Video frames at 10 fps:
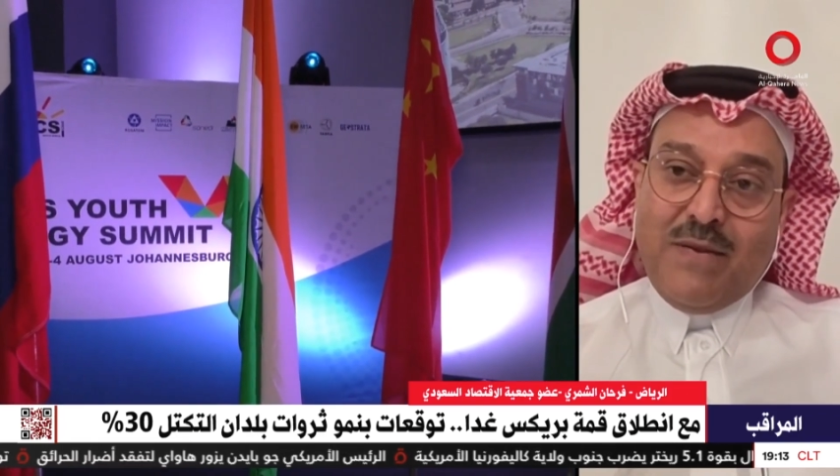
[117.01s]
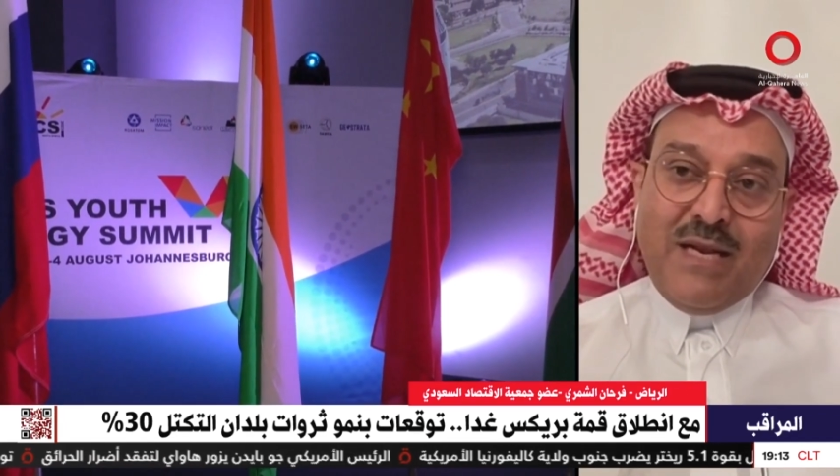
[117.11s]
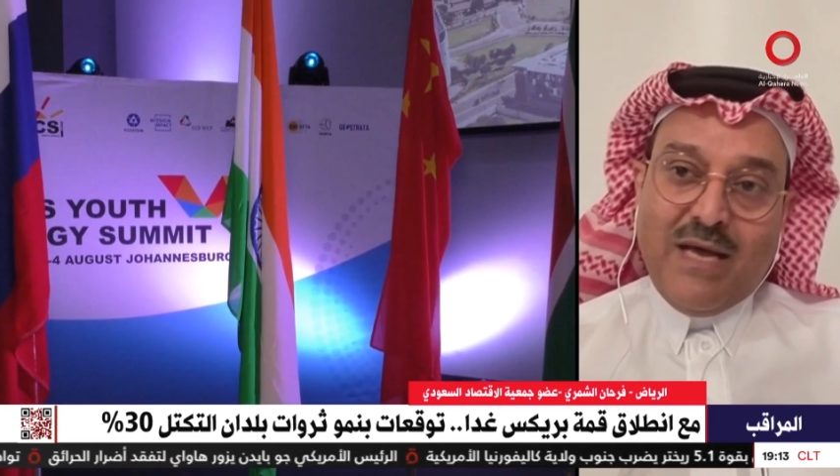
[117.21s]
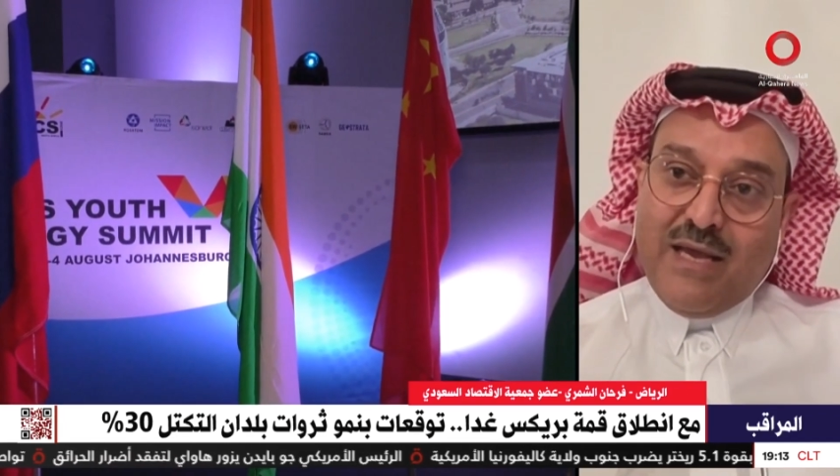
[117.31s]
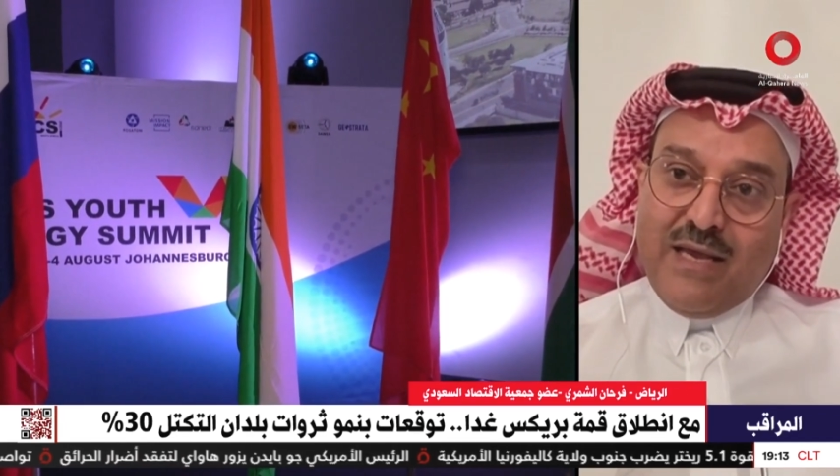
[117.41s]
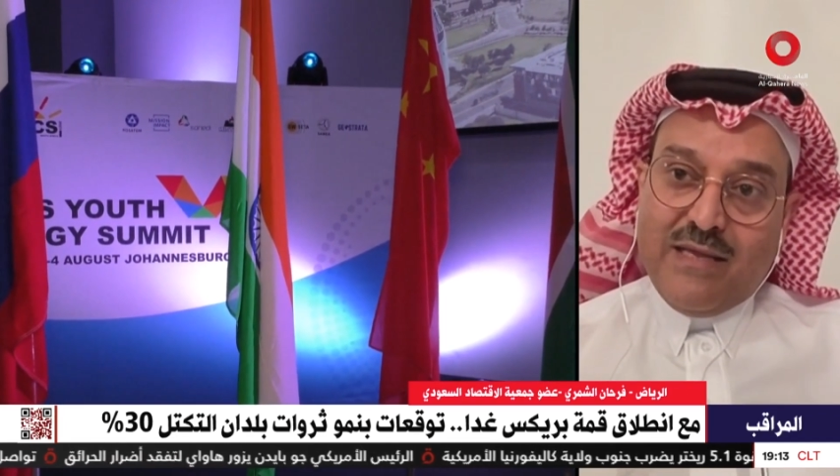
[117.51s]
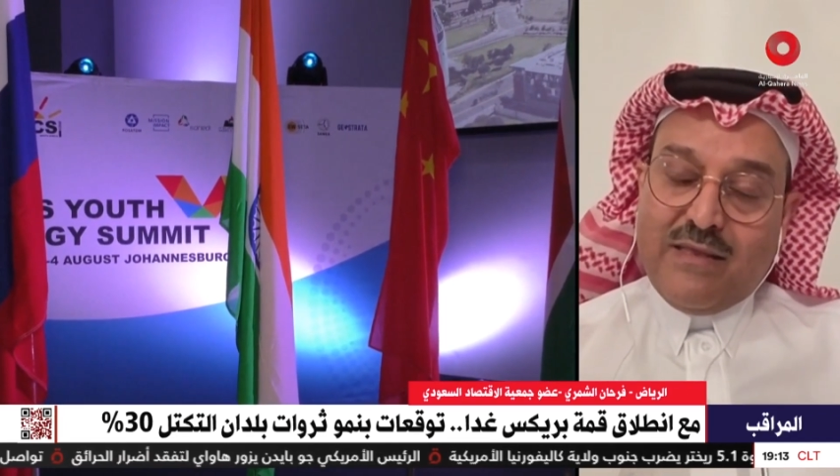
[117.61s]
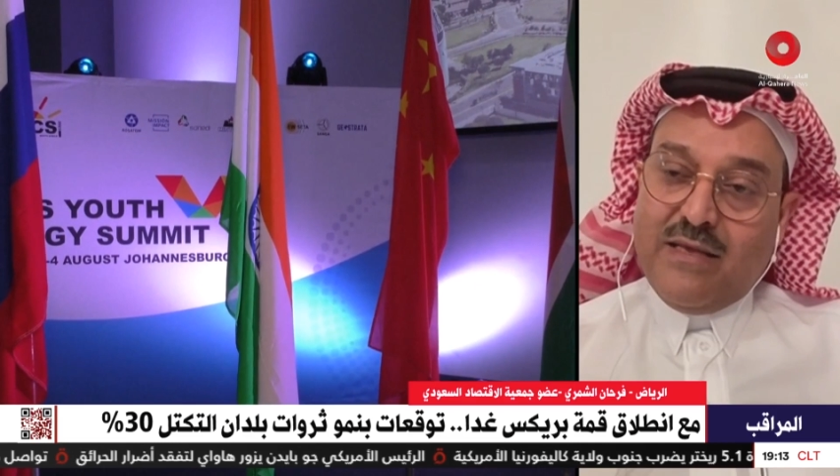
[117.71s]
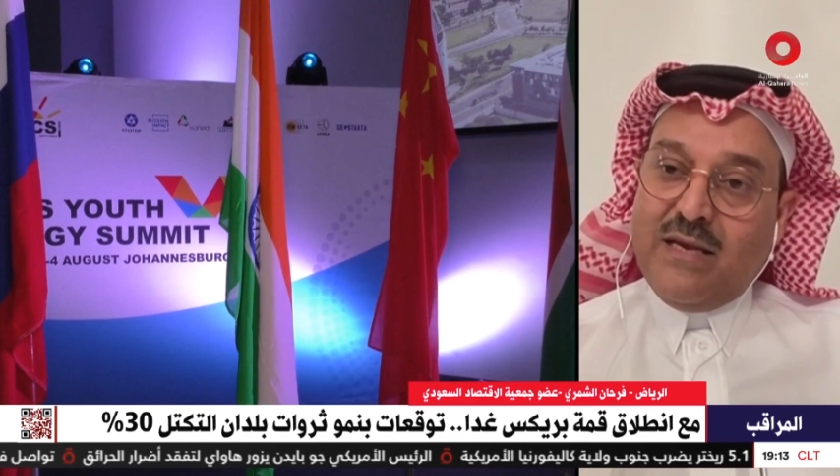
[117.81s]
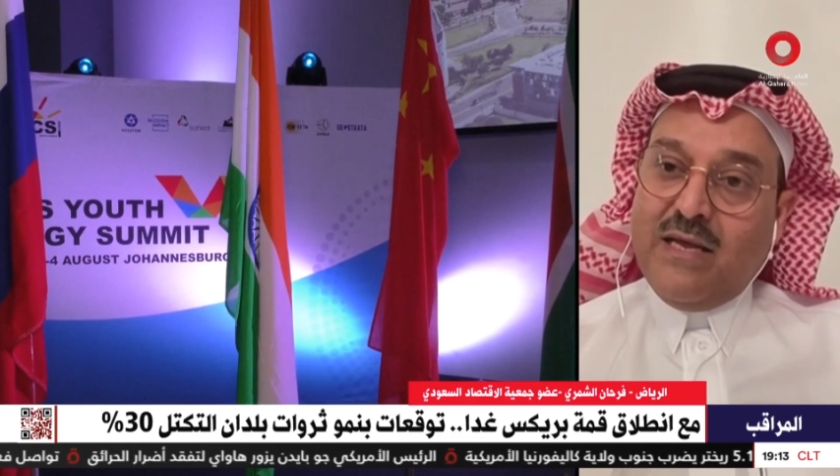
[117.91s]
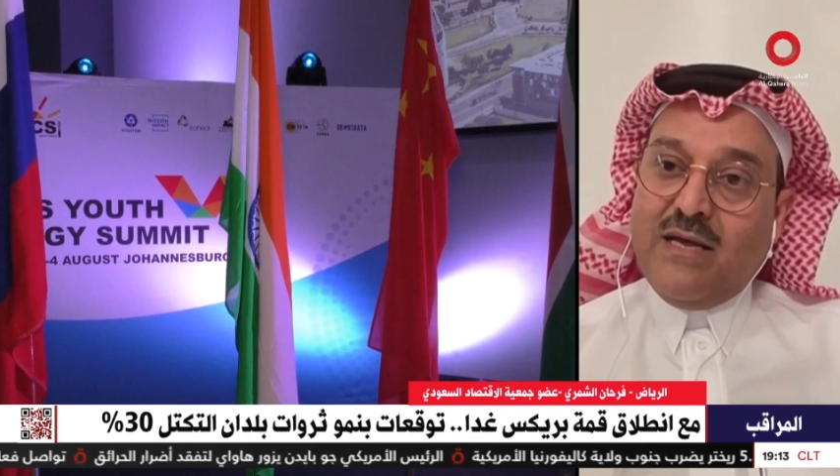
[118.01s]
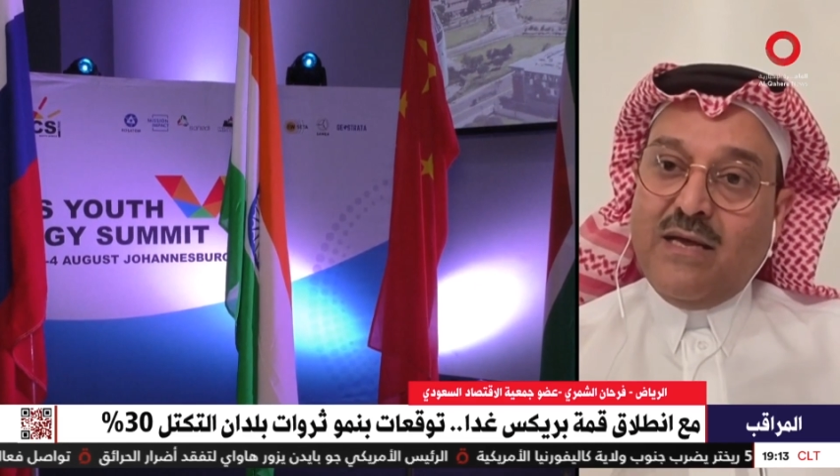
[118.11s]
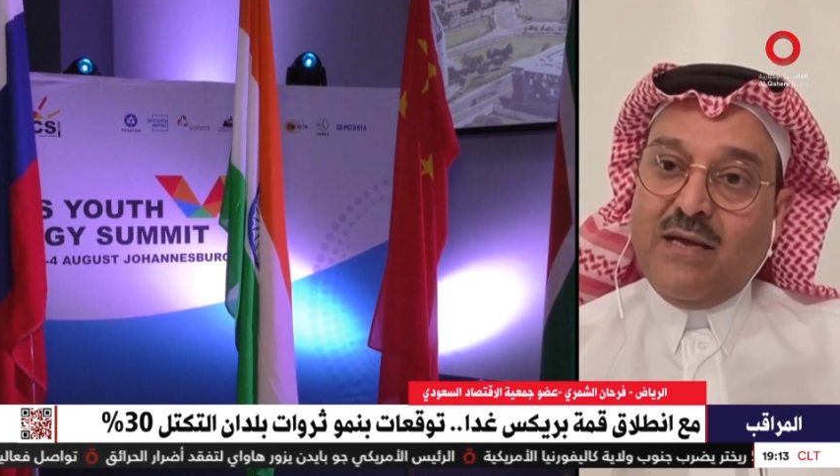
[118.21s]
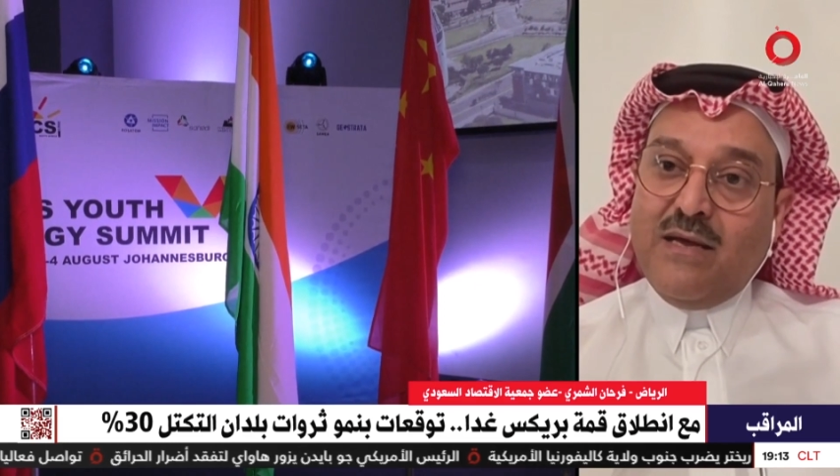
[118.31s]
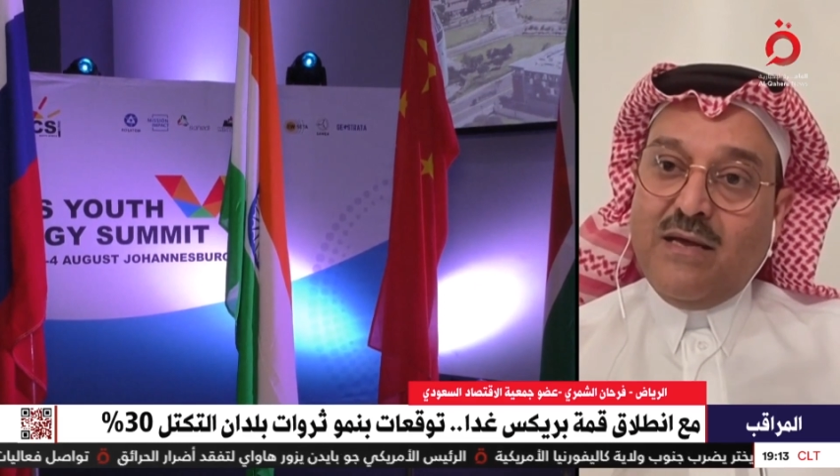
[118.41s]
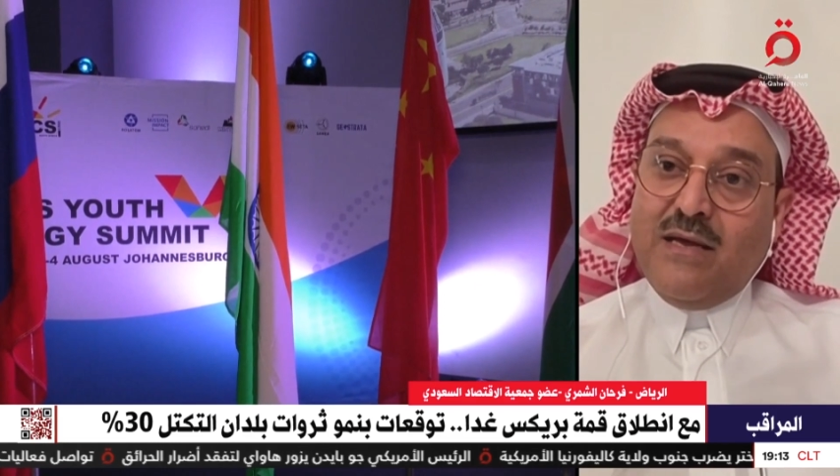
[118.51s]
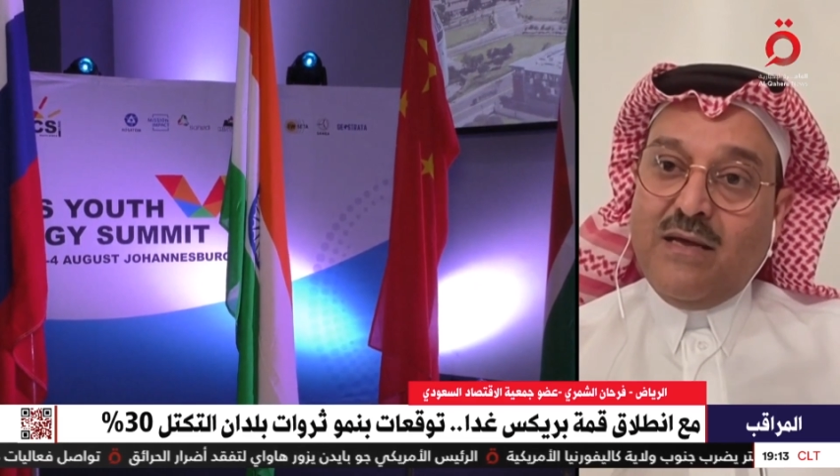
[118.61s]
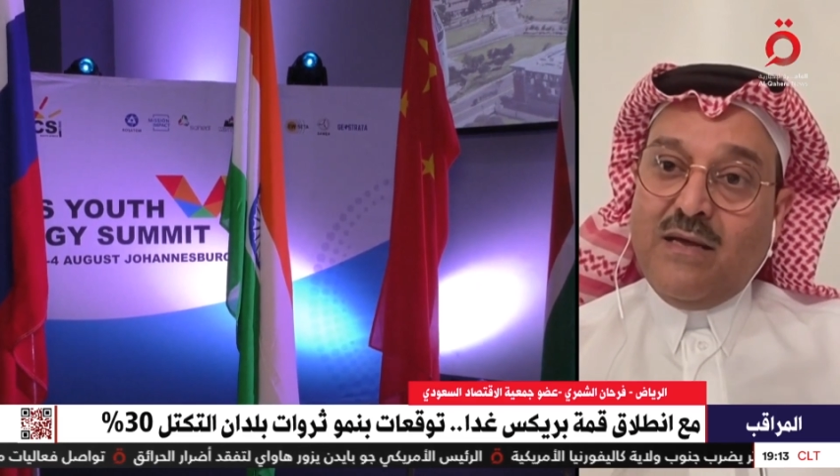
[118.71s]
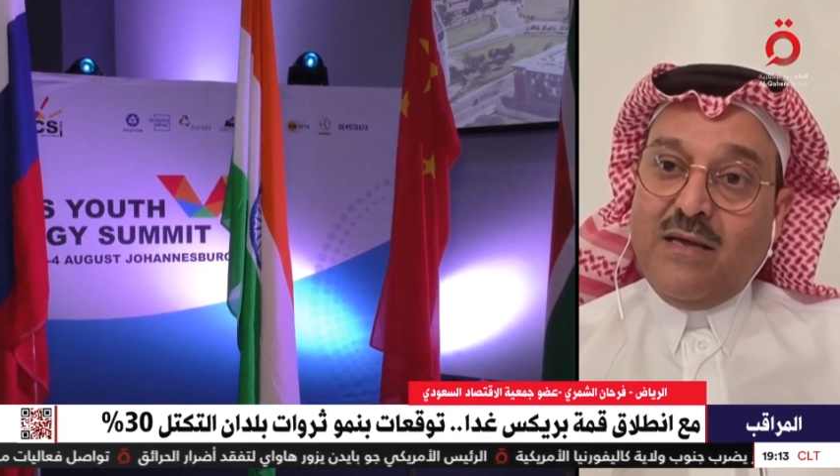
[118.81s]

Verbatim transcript: من ناحيه انها